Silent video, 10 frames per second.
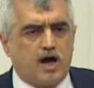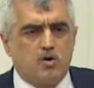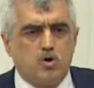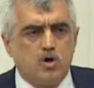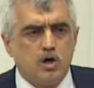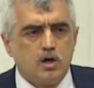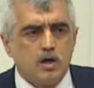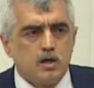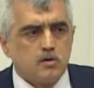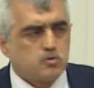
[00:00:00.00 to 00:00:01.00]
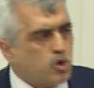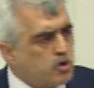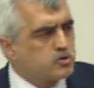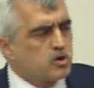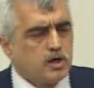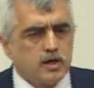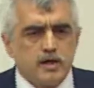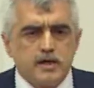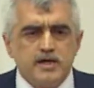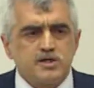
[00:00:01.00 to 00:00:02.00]
yahu? Dün
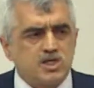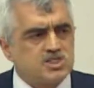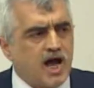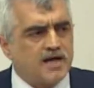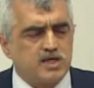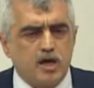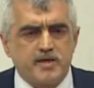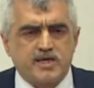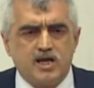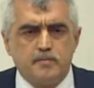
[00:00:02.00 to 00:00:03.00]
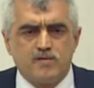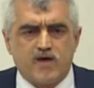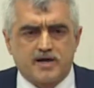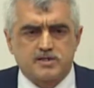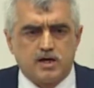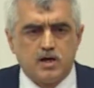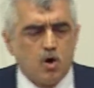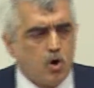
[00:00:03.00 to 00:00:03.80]
irtica diye bir kelime vardı.